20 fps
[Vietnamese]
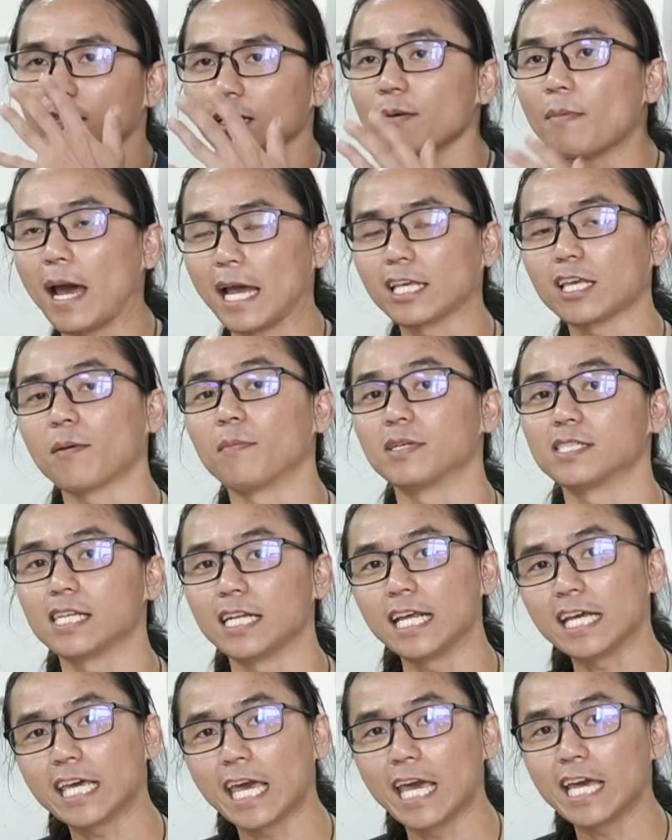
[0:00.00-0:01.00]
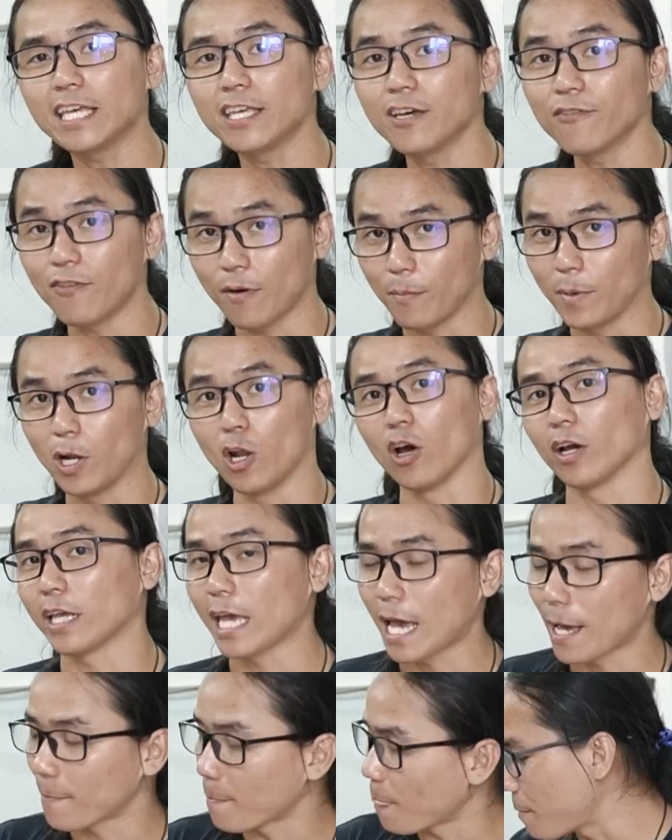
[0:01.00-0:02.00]
Các bạn cho mình xin ý kiến dưới phần bình luận
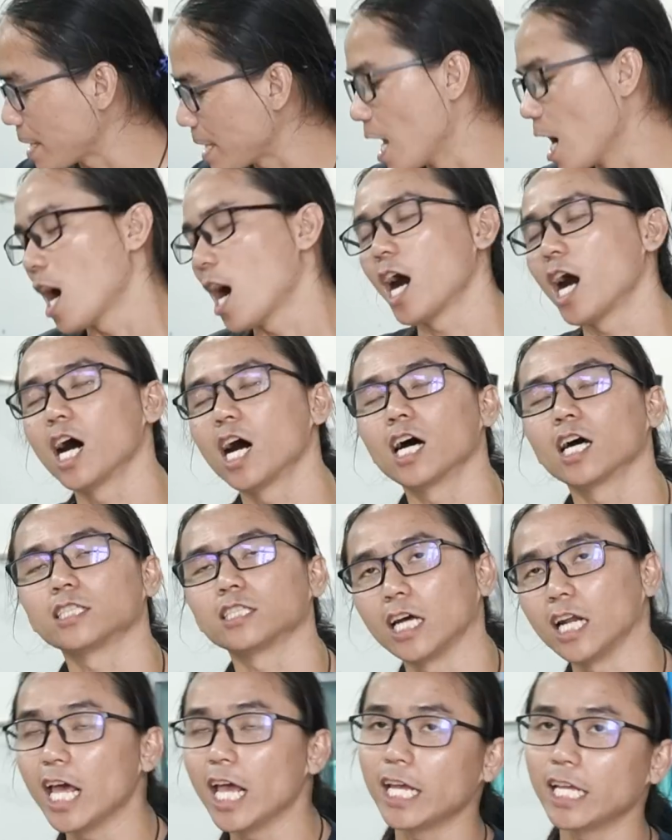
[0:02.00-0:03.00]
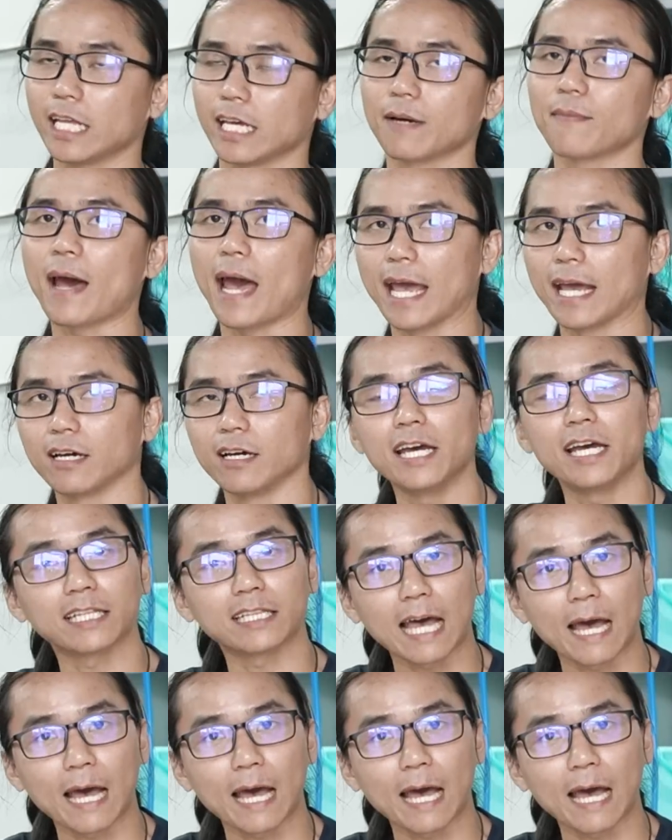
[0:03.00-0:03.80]
nha. Bây giờ trở đi thì các bạn cứ yên